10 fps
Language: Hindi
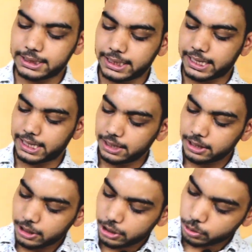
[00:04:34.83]
लेते हैं ना
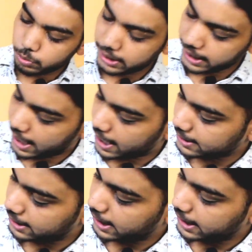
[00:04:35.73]
तो उनके
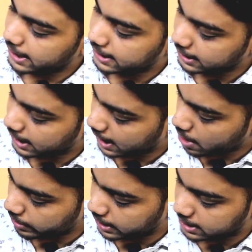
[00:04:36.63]
आँख से देखिए किसी तरह
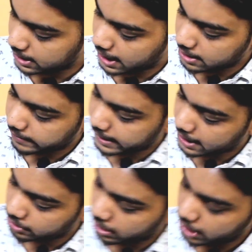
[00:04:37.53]
का कोई डिस्चार्ज
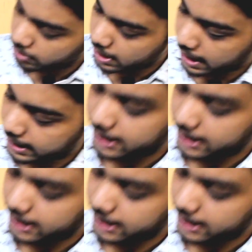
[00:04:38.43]
वगैरह तो नहीं हो रहा अगर